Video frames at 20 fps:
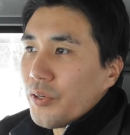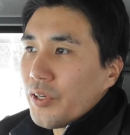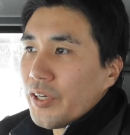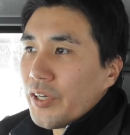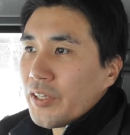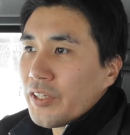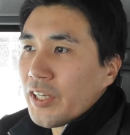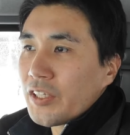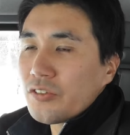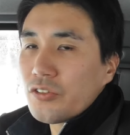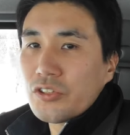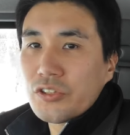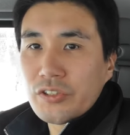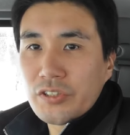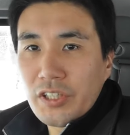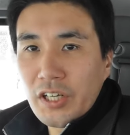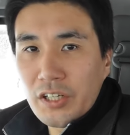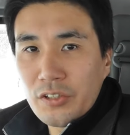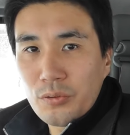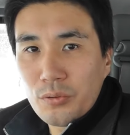えー、炭素
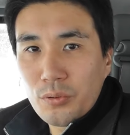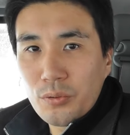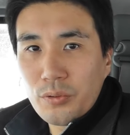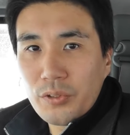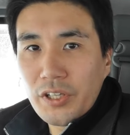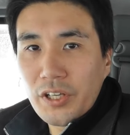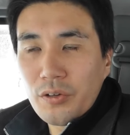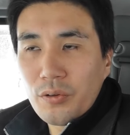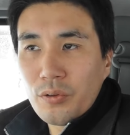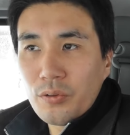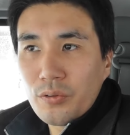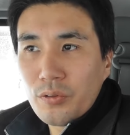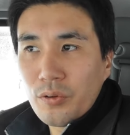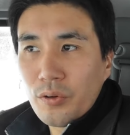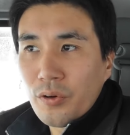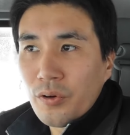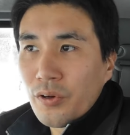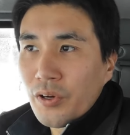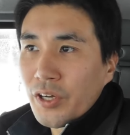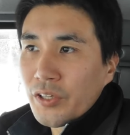循環農法だろう
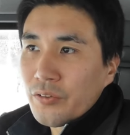と、